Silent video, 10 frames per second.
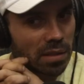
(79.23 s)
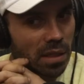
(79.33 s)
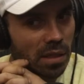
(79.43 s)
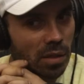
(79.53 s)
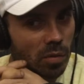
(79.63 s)

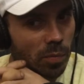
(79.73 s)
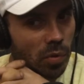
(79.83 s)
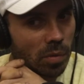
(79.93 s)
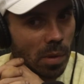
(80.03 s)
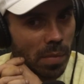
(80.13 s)
aí, é
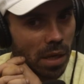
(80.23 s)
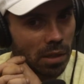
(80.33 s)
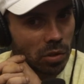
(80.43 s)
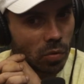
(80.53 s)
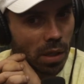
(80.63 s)
uma
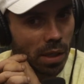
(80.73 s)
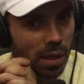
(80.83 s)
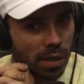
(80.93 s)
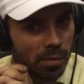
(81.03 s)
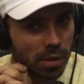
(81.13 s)
bagagem do
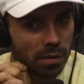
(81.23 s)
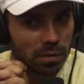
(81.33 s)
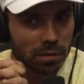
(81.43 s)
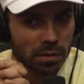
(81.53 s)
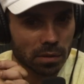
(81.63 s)
caralho, hein, mano.
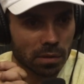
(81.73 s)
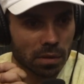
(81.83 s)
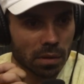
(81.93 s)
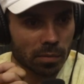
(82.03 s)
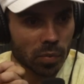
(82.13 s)
Porra!
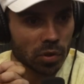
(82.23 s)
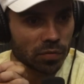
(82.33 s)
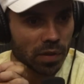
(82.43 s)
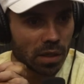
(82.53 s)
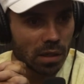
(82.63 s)
Foi, Pode Leque.
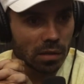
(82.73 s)
falar que eu